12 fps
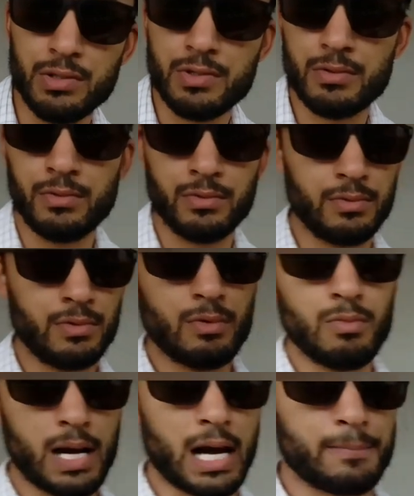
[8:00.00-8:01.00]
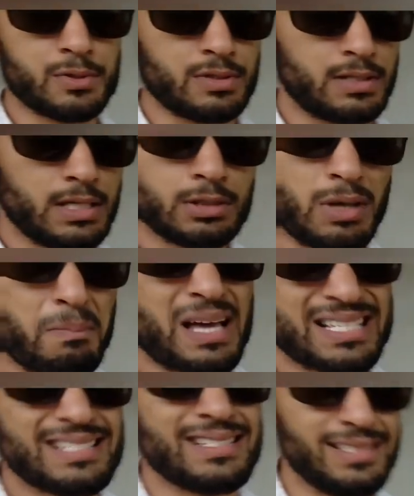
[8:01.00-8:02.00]
tiros com uma cápsula. Então é
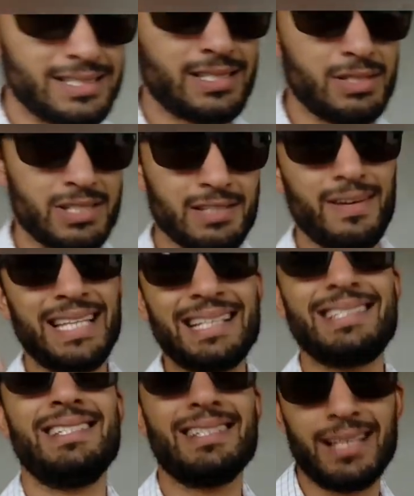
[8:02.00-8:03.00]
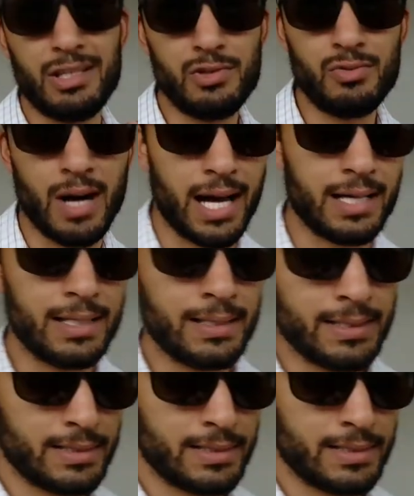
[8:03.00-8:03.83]
bastante tiro, você vai dar tiro até enjoar.